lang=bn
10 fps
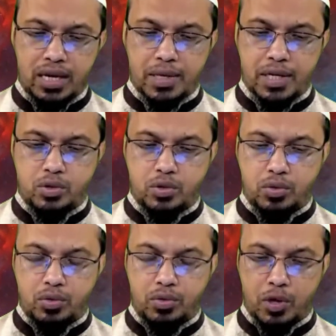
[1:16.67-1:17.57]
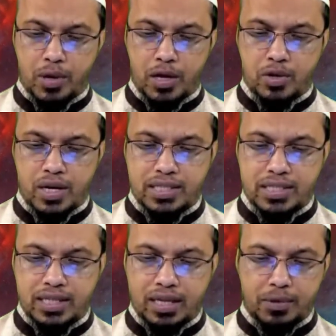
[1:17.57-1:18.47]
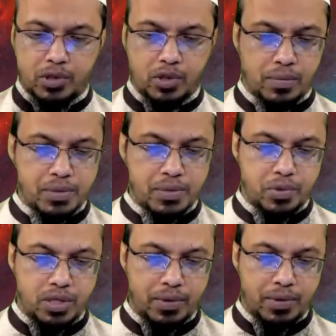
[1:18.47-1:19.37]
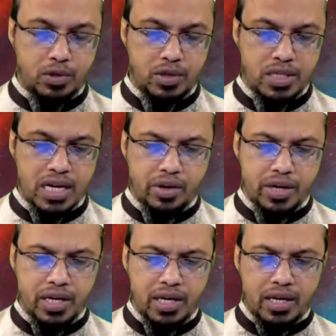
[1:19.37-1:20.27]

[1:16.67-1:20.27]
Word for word: আমার একটু মনোমালিন্য আছে তার পিছনে নামাজ পড়তে আমার একটু দ্বিধা হয়